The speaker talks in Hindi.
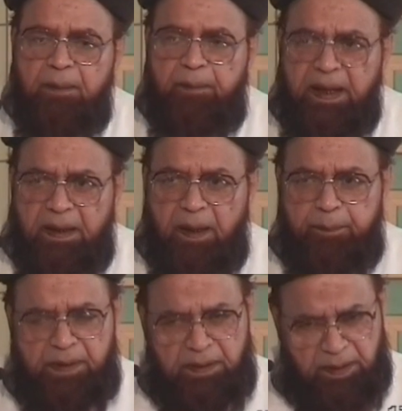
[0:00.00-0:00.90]
मैं
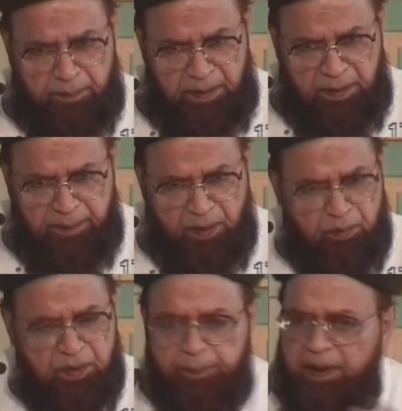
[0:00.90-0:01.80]
अपनी तबलीग पर
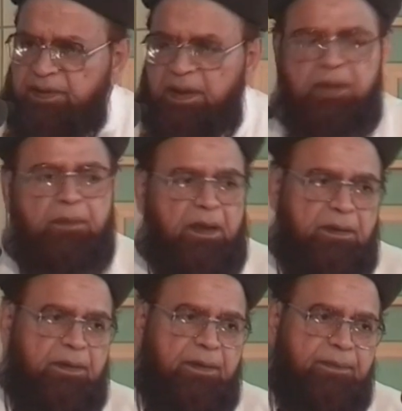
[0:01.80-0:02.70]
तुमसे पैसा नहीं
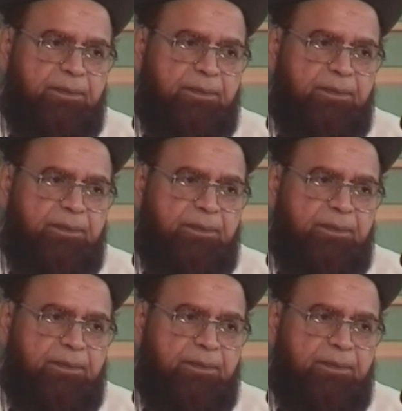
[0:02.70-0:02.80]
मांगता